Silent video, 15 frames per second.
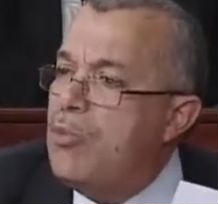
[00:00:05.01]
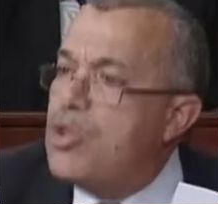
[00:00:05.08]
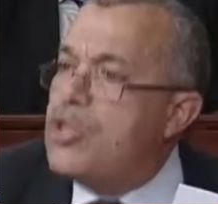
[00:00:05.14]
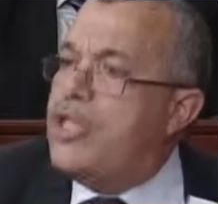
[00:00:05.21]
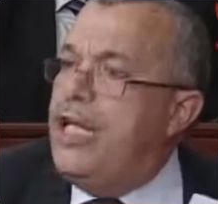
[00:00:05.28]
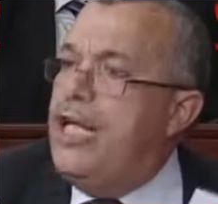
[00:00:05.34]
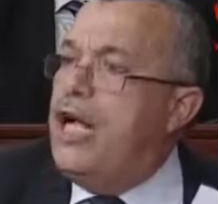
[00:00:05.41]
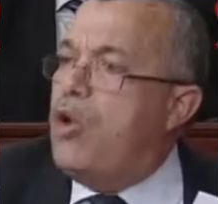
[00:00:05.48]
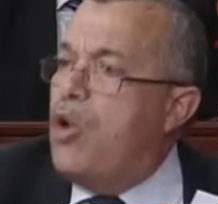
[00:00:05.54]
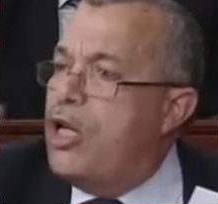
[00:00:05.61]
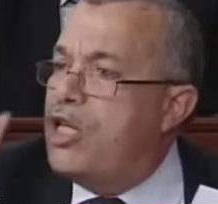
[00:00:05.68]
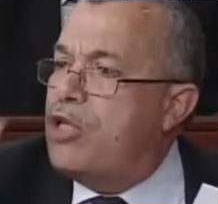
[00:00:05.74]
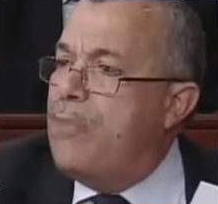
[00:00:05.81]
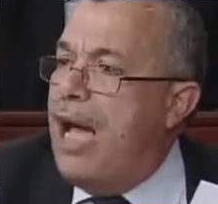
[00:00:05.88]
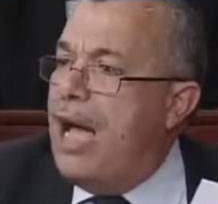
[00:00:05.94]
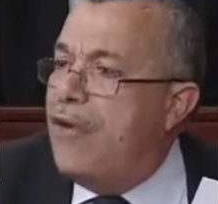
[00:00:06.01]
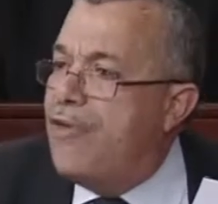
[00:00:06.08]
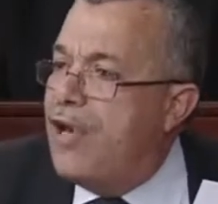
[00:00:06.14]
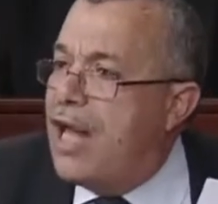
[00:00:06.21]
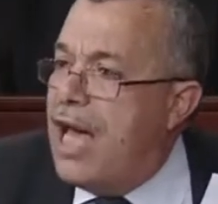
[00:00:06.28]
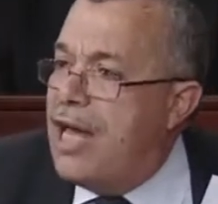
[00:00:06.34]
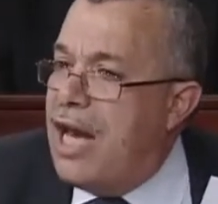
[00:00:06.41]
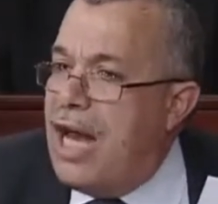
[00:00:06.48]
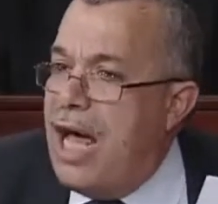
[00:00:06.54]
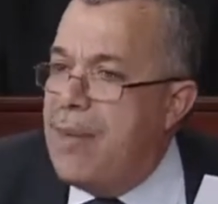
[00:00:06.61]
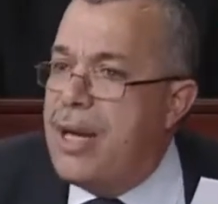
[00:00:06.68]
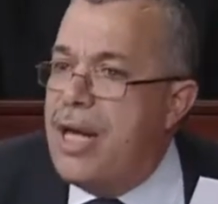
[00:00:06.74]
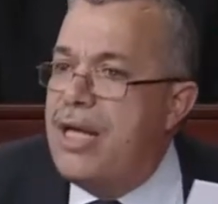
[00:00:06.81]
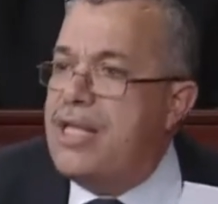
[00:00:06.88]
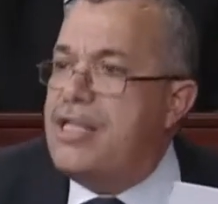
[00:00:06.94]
مش صحيح كون اجماع في الخانه الحمراء